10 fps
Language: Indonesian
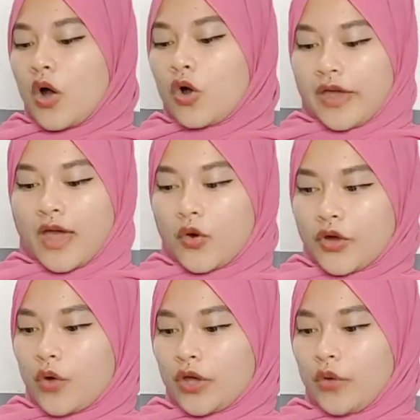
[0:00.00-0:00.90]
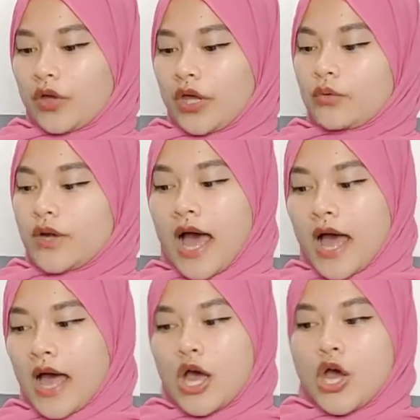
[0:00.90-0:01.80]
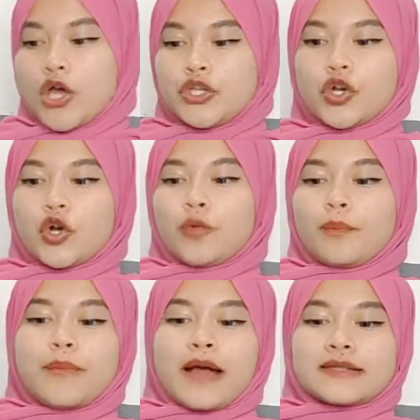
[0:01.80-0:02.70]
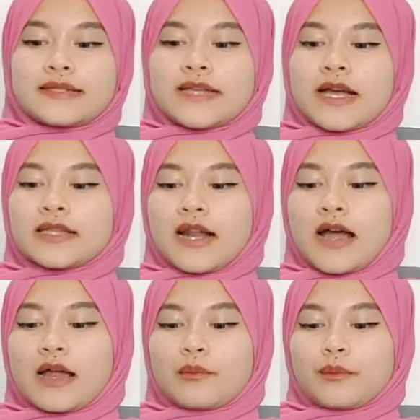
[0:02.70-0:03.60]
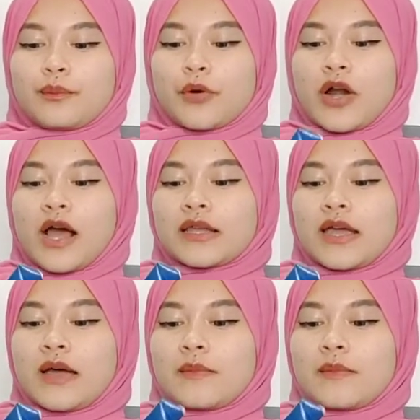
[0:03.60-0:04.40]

Oke, okay, oke, okay, oke, okay, oke. Udah cukup baca keterangan produknya.